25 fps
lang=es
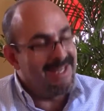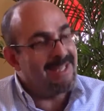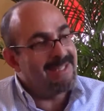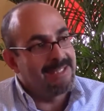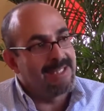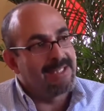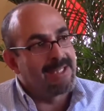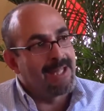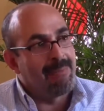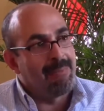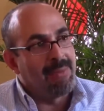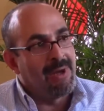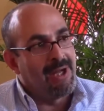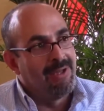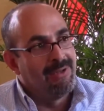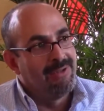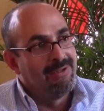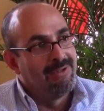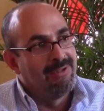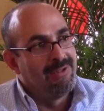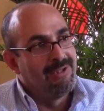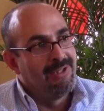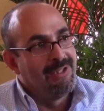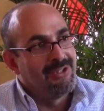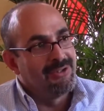esta etapa.
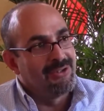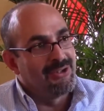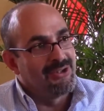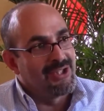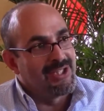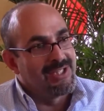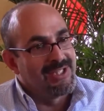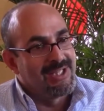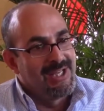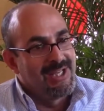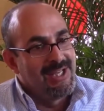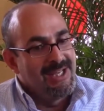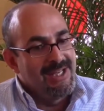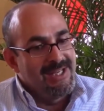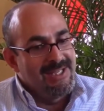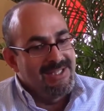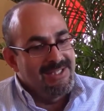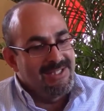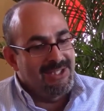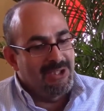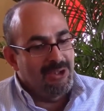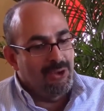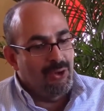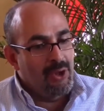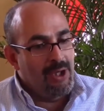Entonces,
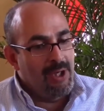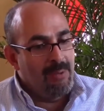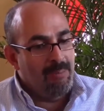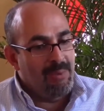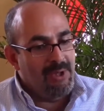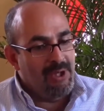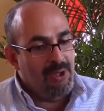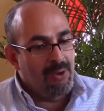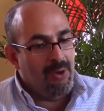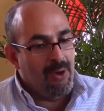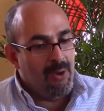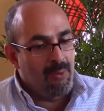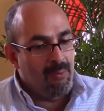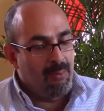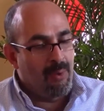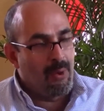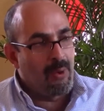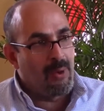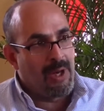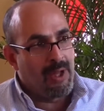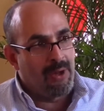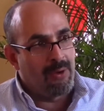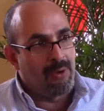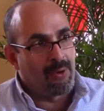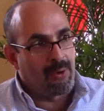si yo le pido a un
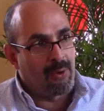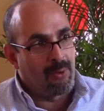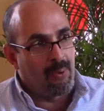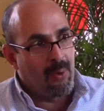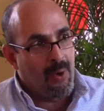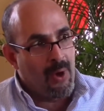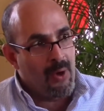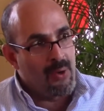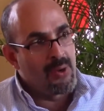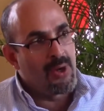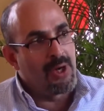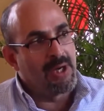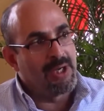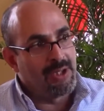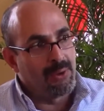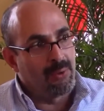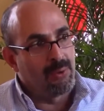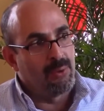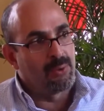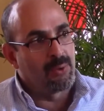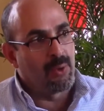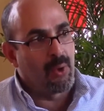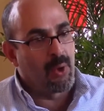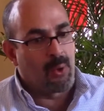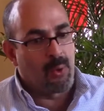poblador o a un
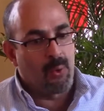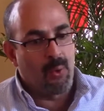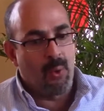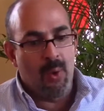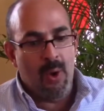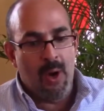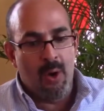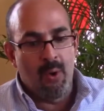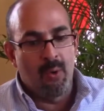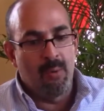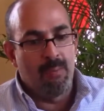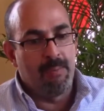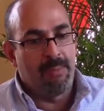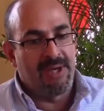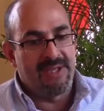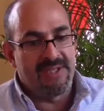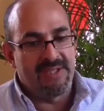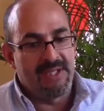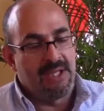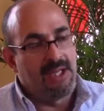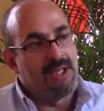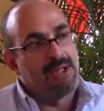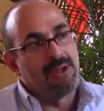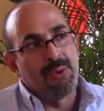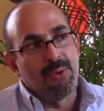agricultor o a un
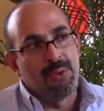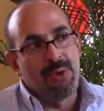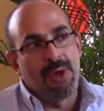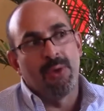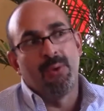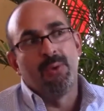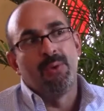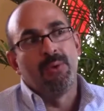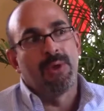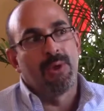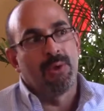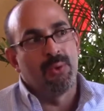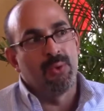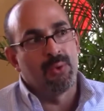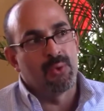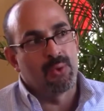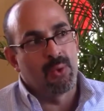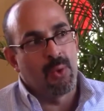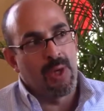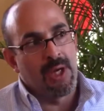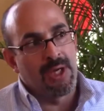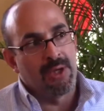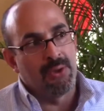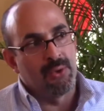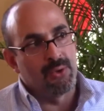presidente de una junta de
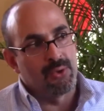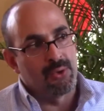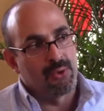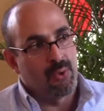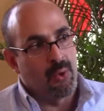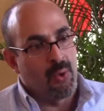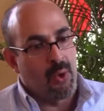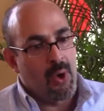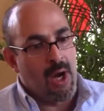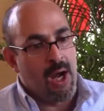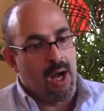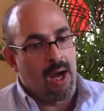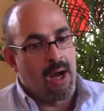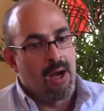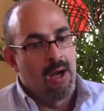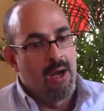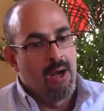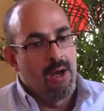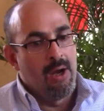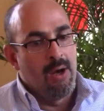usuarios o a,